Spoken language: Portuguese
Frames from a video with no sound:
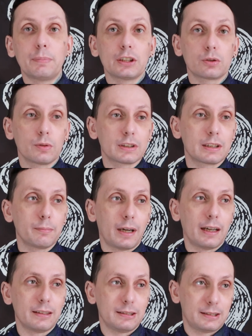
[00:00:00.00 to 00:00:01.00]
pessoas que
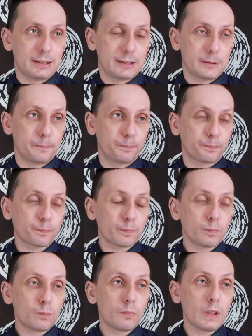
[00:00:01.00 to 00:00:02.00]
mais
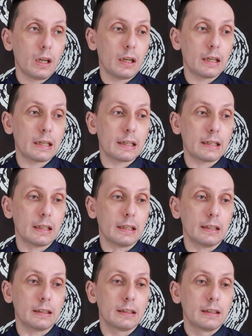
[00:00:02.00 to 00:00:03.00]

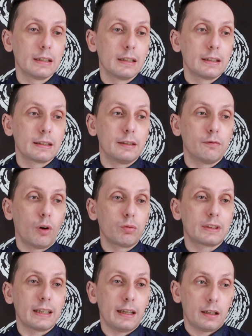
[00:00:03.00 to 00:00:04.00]
é, que vão
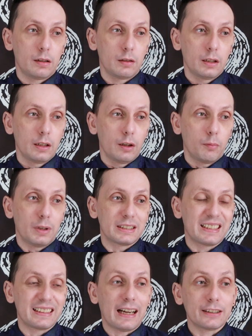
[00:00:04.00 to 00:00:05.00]
ter uma
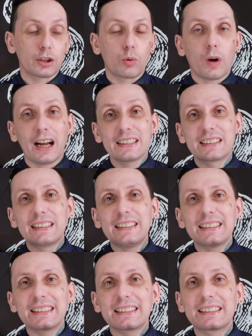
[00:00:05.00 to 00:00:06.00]
ansiedade
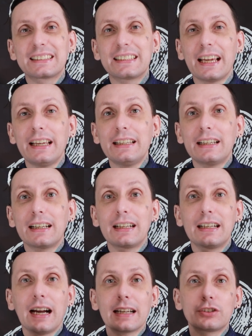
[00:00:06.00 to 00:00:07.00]
quase sem
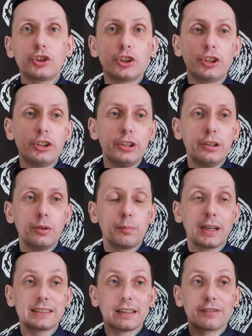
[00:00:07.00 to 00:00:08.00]
gatilho,
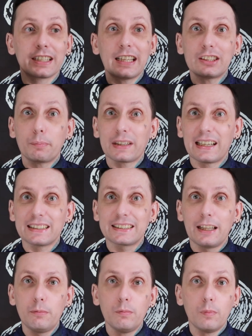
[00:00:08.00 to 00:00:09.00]
mas na verdade é porque elas
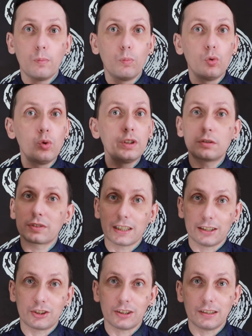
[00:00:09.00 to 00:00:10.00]
têm muitos
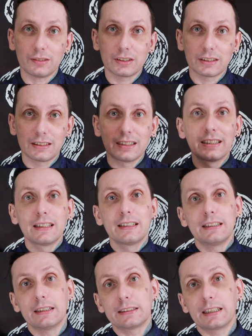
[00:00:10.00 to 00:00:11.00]
gatilhos.
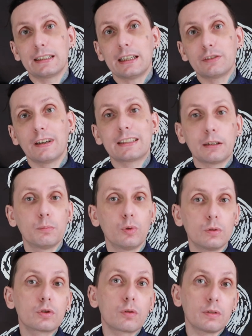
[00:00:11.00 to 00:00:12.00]
E a ansiedade vai estar em
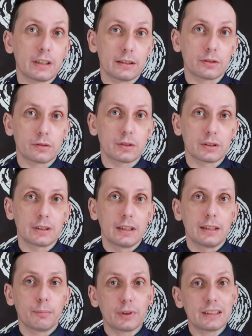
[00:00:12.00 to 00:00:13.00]
muitos contextos,
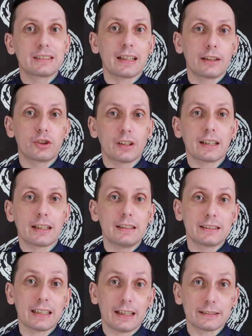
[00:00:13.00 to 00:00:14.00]
por isso ela é
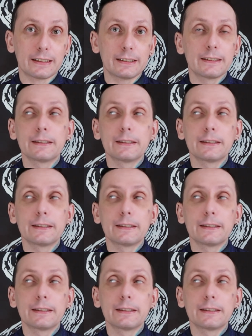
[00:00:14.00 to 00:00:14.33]
generalizada.